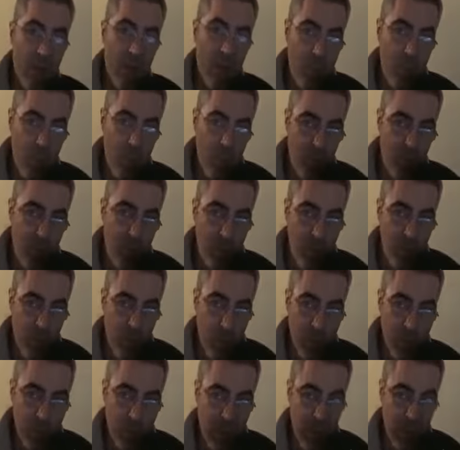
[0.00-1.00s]
du point de vue
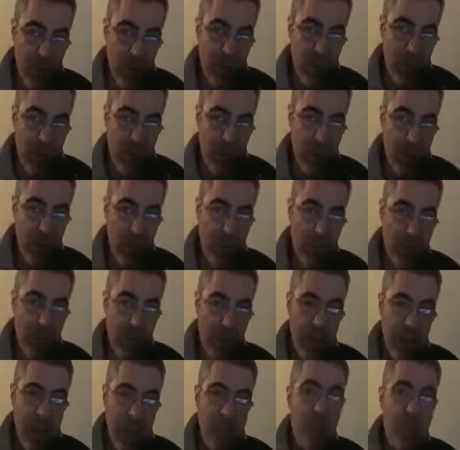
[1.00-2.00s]
politique.
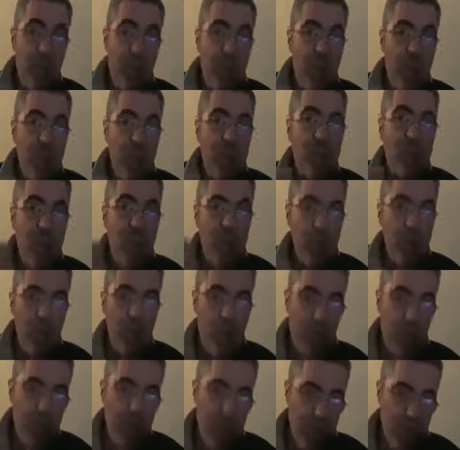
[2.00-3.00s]
Il y a un problème du
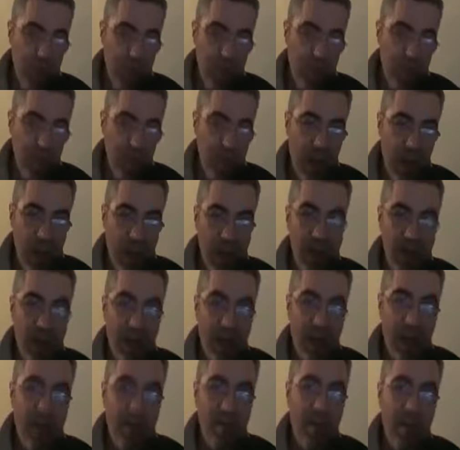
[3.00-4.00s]
politique,
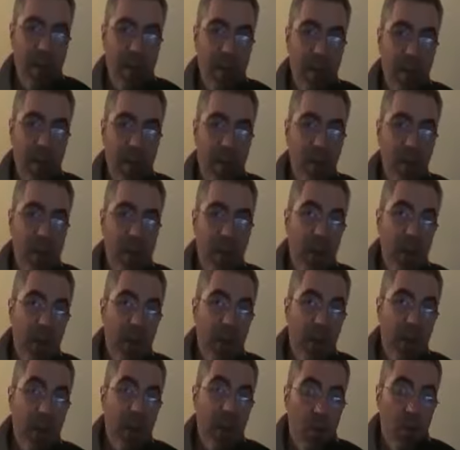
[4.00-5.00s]
Andna.
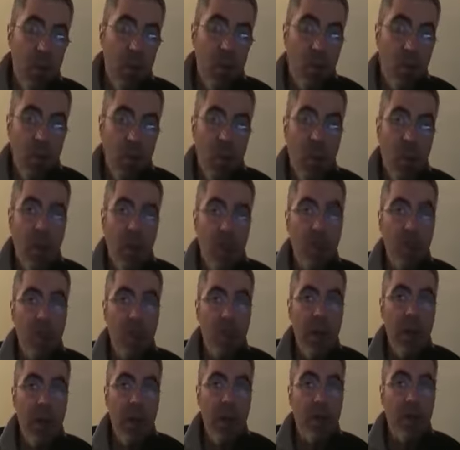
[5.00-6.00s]
Et on, on,
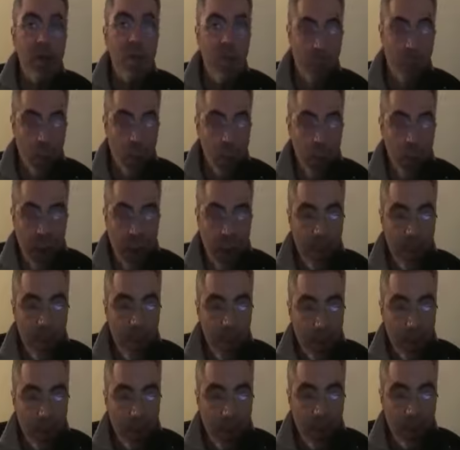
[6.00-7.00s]
connaît un peu ce problème,
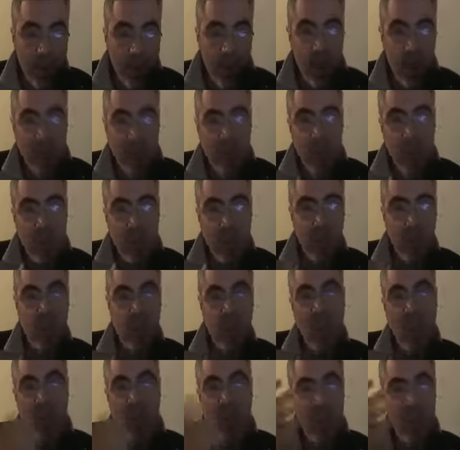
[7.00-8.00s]
à mon avis. Bien sûr
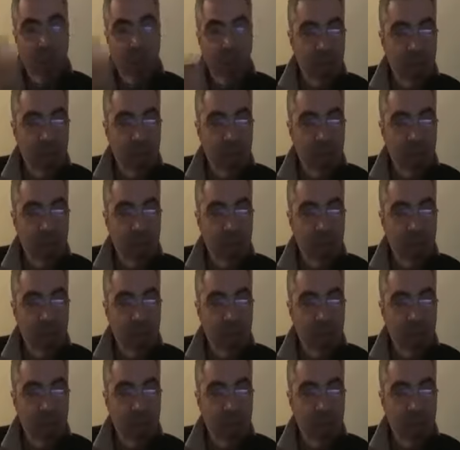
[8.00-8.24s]
qu'il y a des